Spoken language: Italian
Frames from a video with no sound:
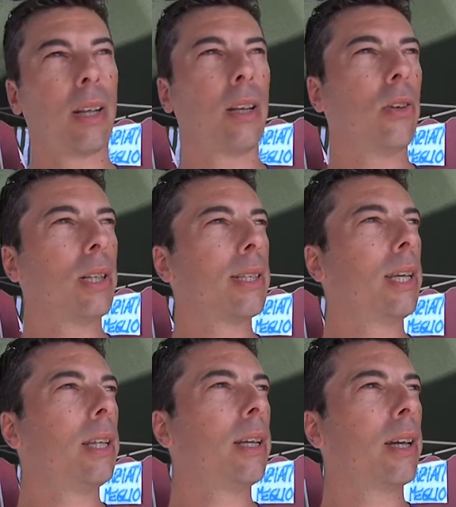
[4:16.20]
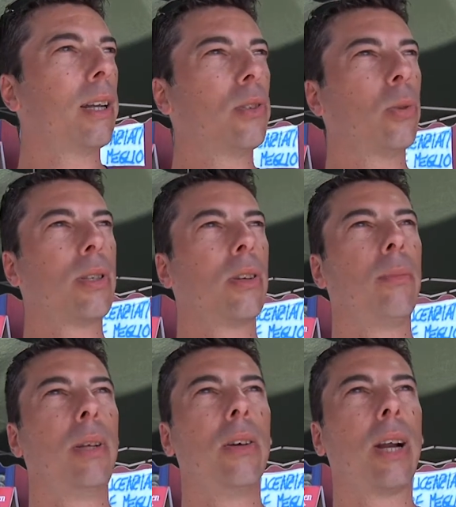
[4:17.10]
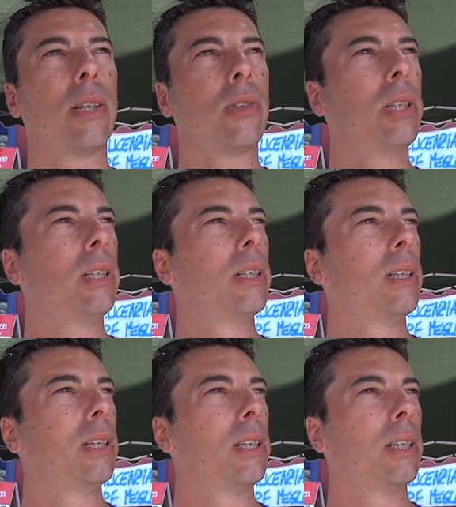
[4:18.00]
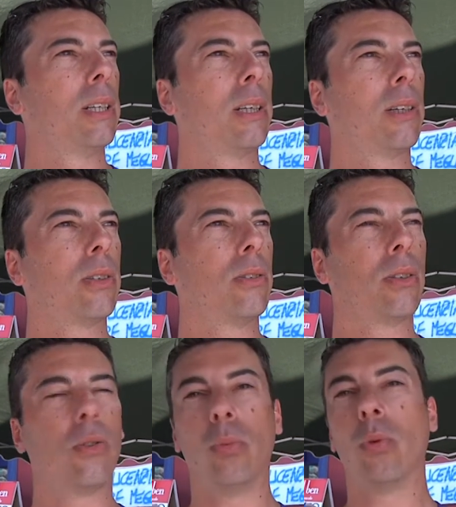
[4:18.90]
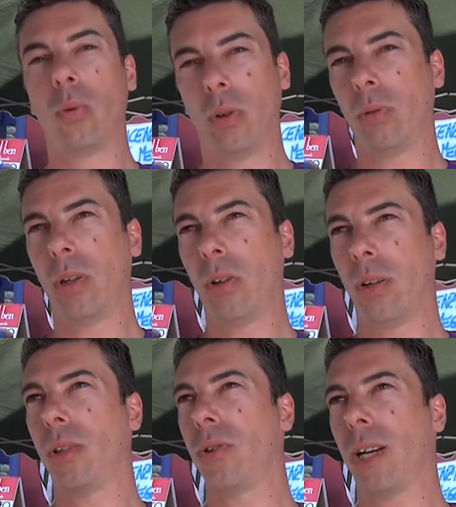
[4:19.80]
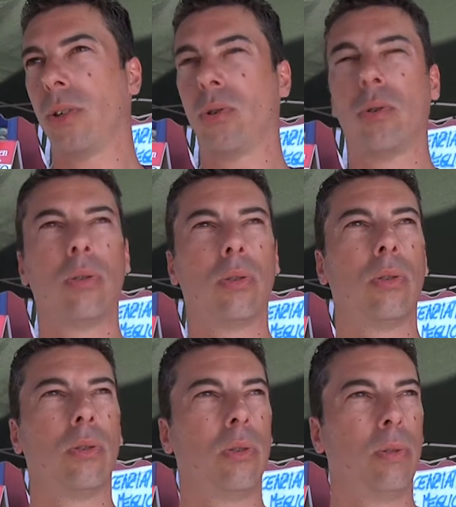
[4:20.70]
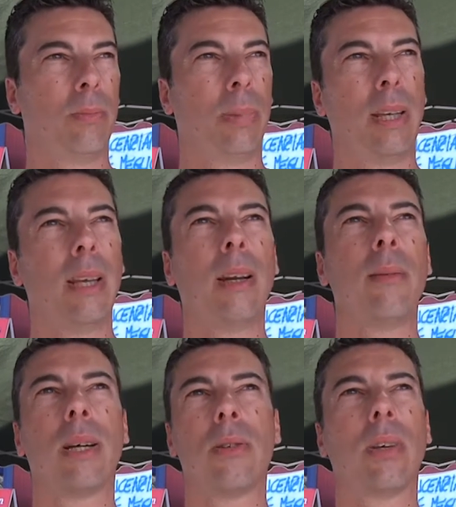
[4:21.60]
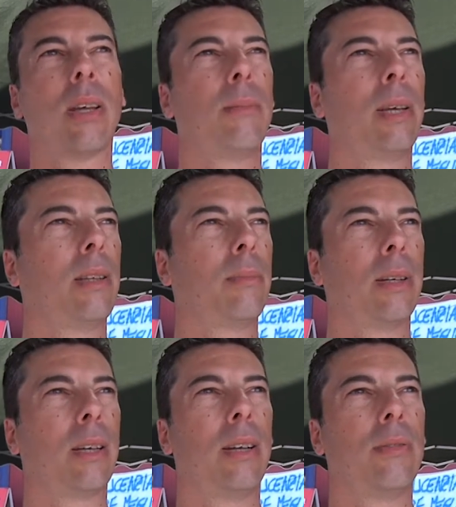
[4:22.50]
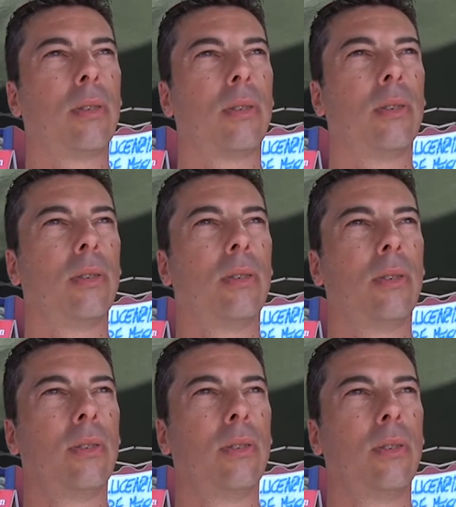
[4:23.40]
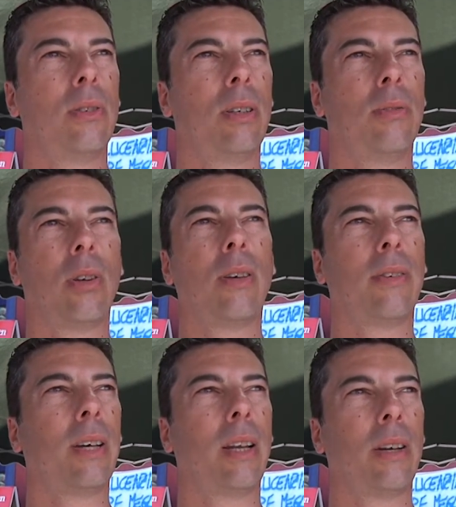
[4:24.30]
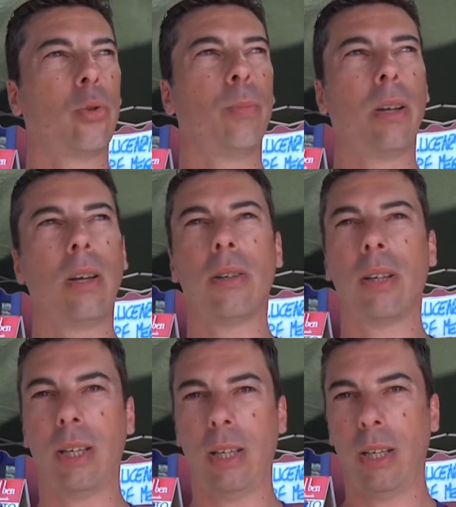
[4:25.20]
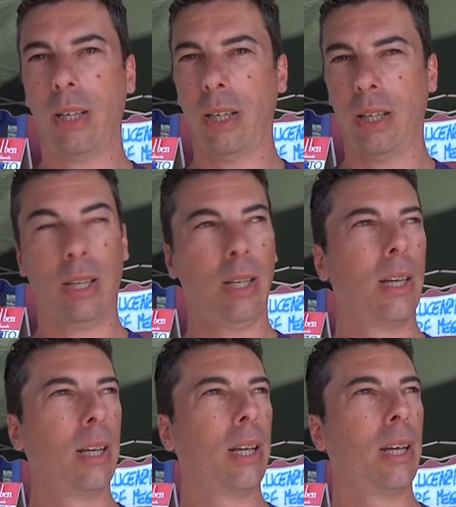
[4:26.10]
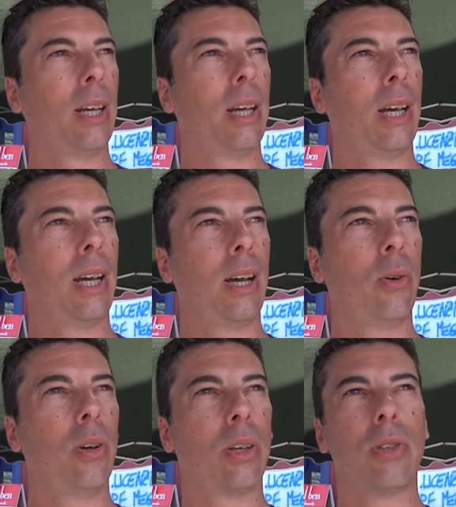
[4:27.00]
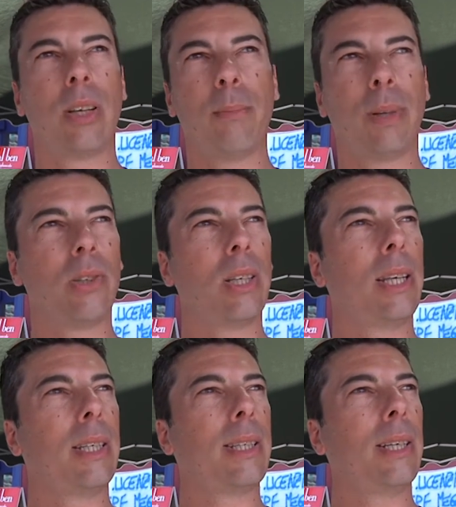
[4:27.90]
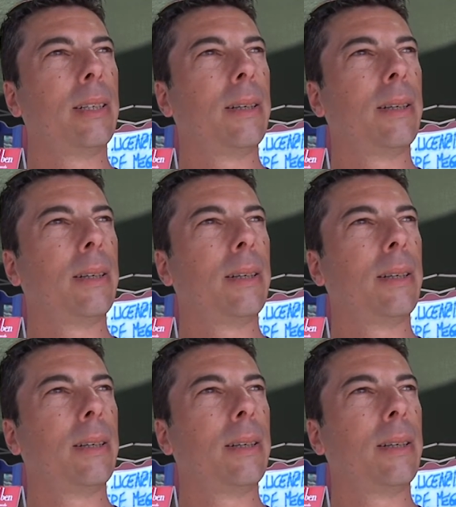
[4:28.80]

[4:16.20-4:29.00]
credo l'azienda, che la situazione migliorasse con comunque ulteriore disagio per chi era rimasto chiaramente perché il lavoro, il lavoro da fare era superiore a quello che c'era in precedenza.